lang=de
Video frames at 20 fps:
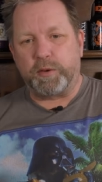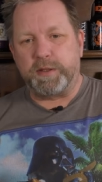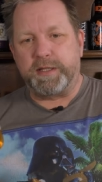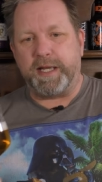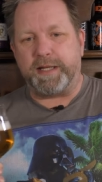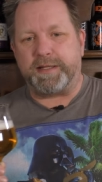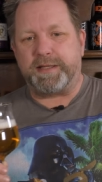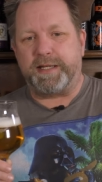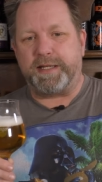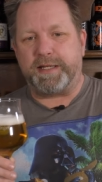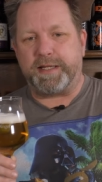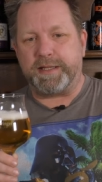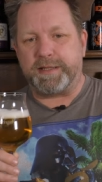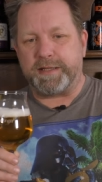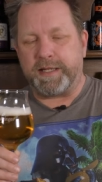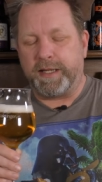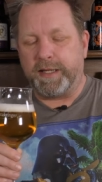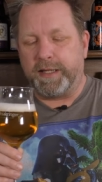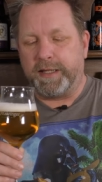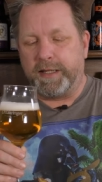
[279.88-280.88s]
grundsätzlich
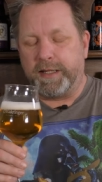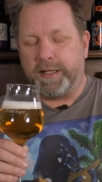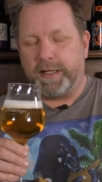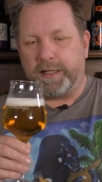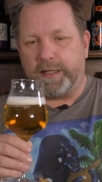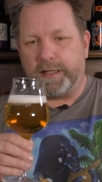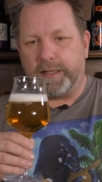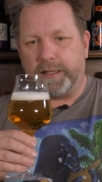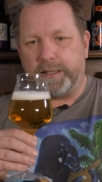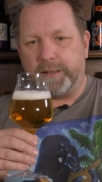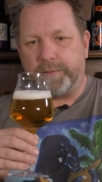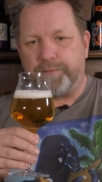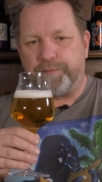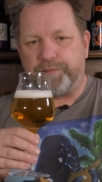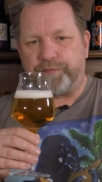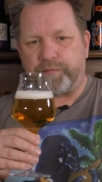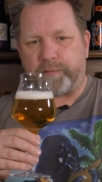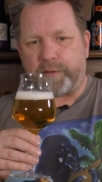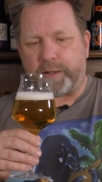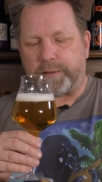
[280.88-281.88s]
ist
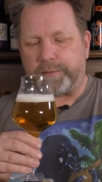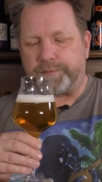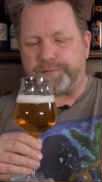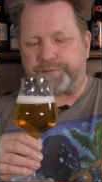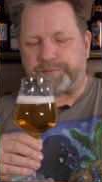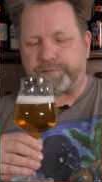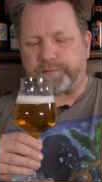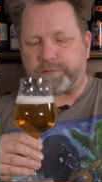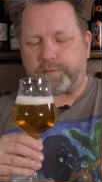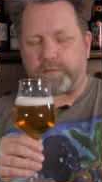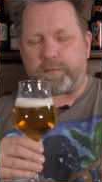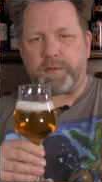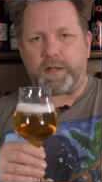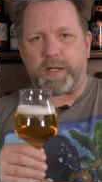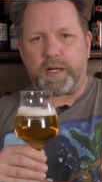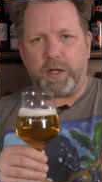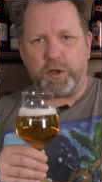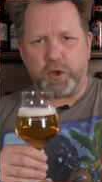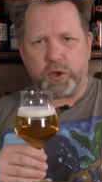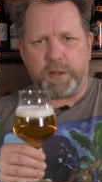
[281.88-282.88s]
ähm,
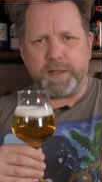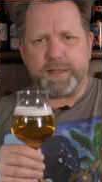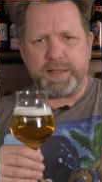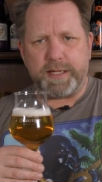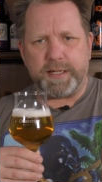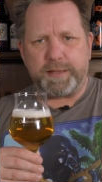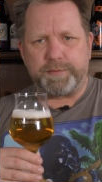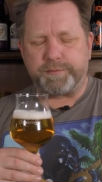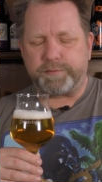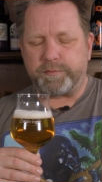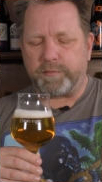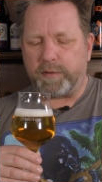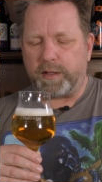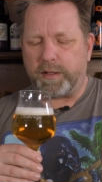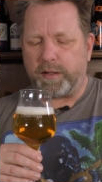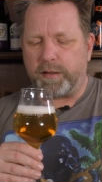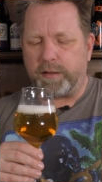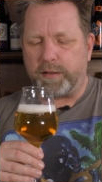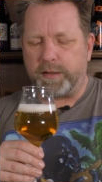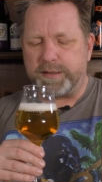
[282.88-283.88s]
schon sehr,
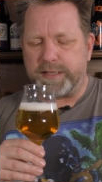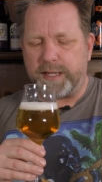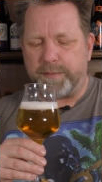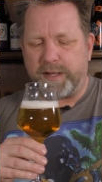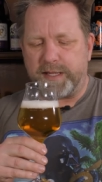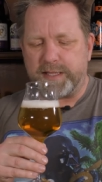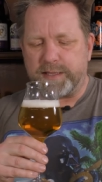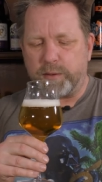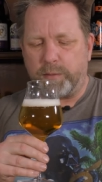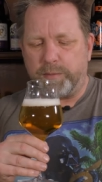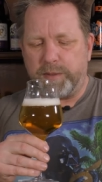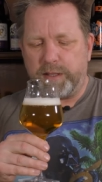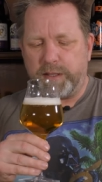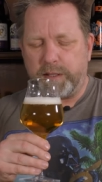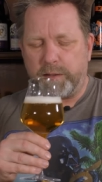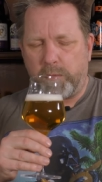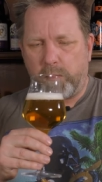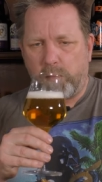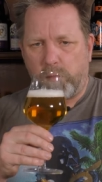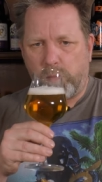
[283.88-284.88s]
sehr
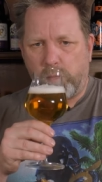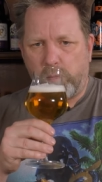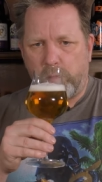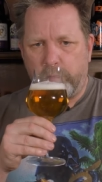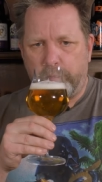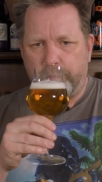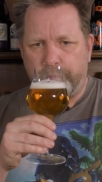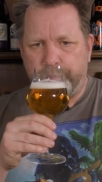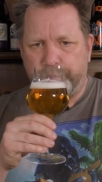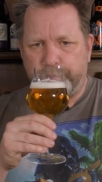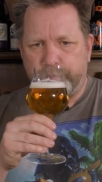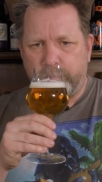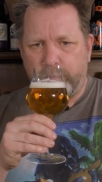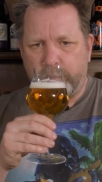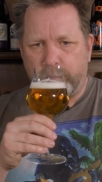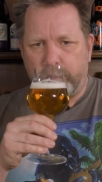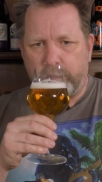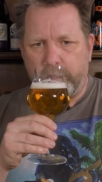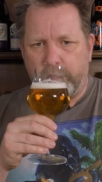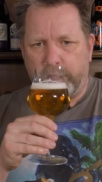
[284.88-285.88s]
malzdominiert.
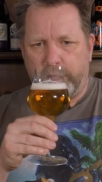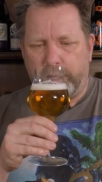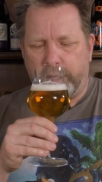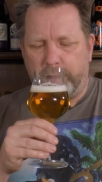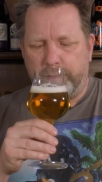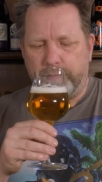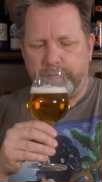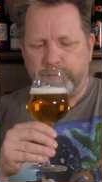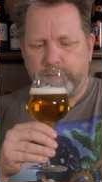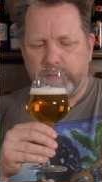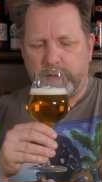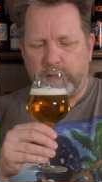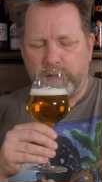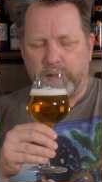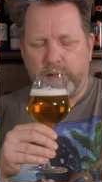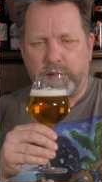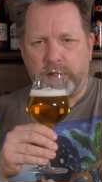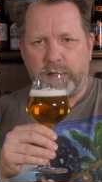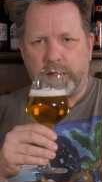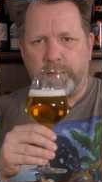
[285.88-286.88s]
Ähm,
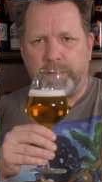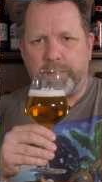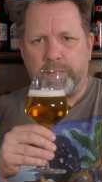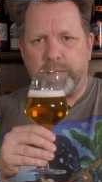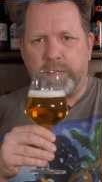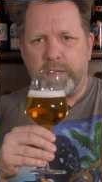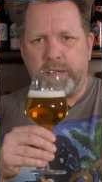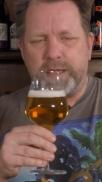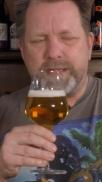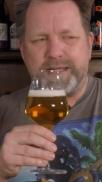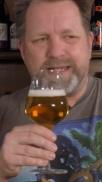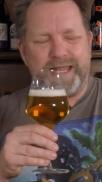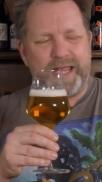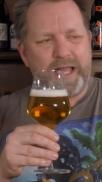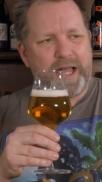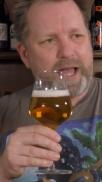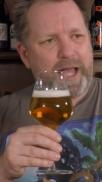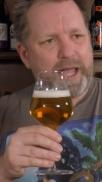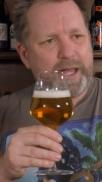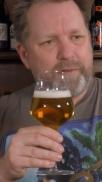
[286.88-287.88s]
eine
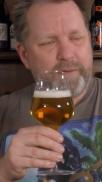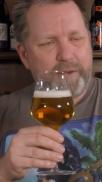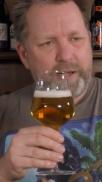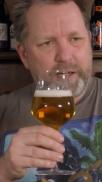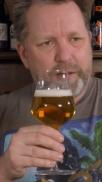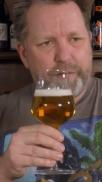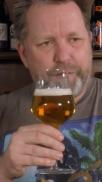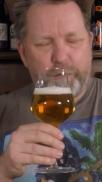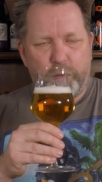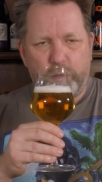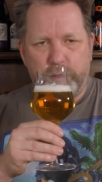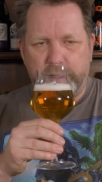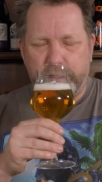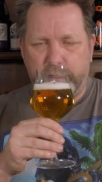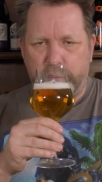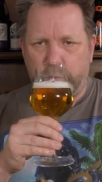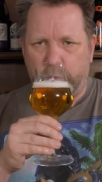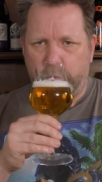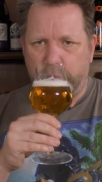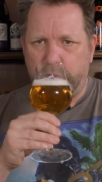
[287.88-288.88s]
sehr eigenwillige,
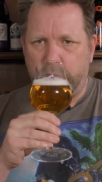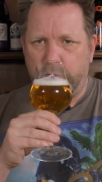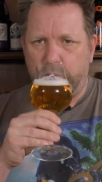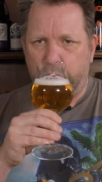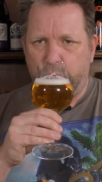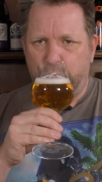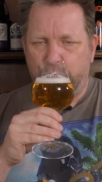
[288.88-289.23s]
fruchtige Note.